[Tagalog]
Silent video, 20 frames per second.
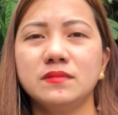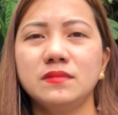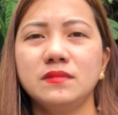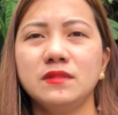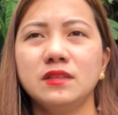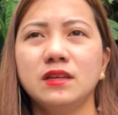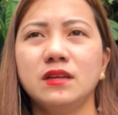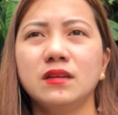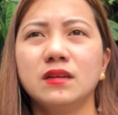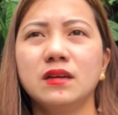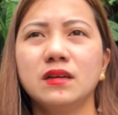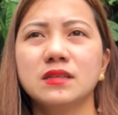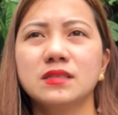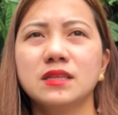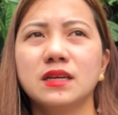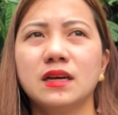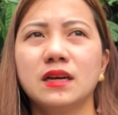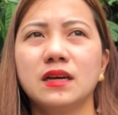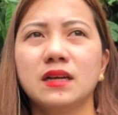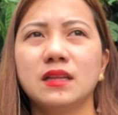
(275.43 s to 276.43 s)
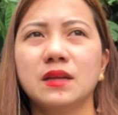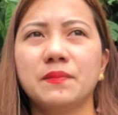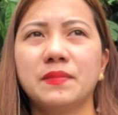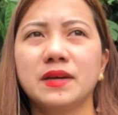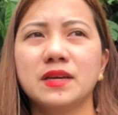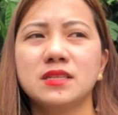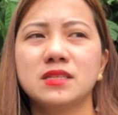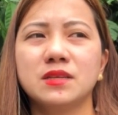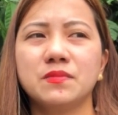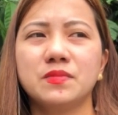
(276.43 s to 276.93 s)
hanggang sa
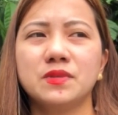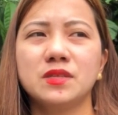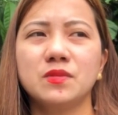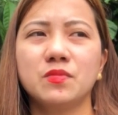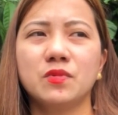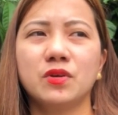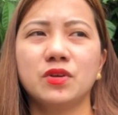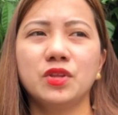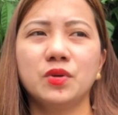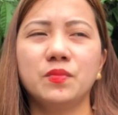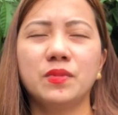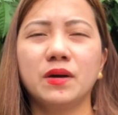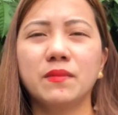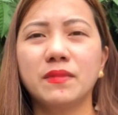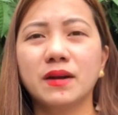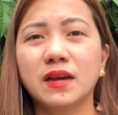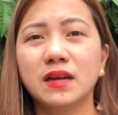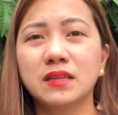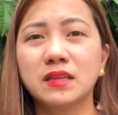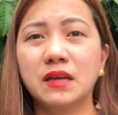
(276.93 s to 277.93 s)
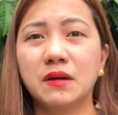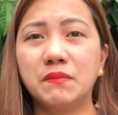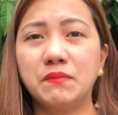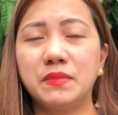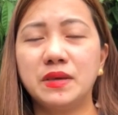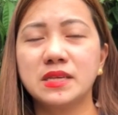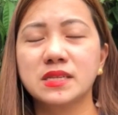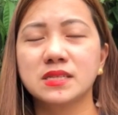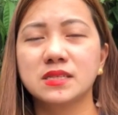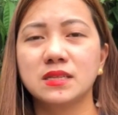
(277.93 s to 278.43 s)
napag-isip-isip ko ano ba ang magandang
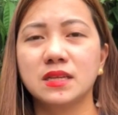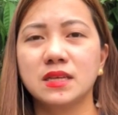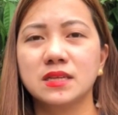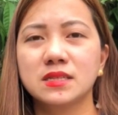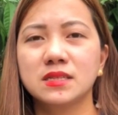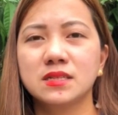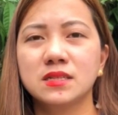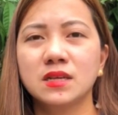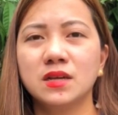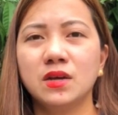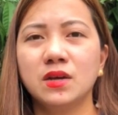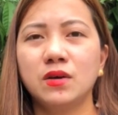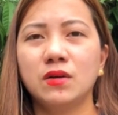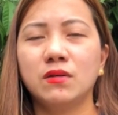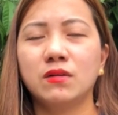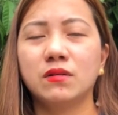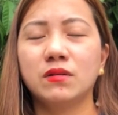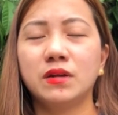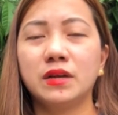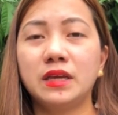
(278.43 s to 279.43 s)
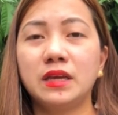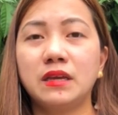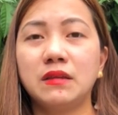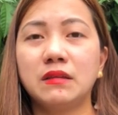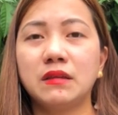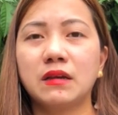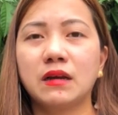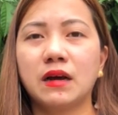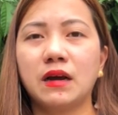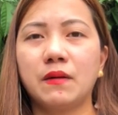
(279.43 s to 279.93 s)
business or
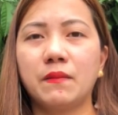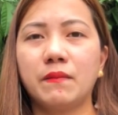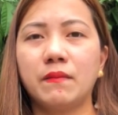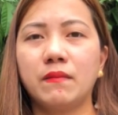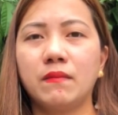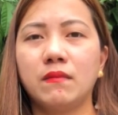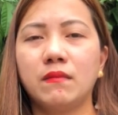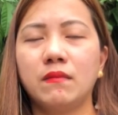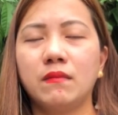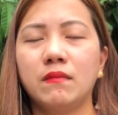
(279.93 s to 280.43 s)
income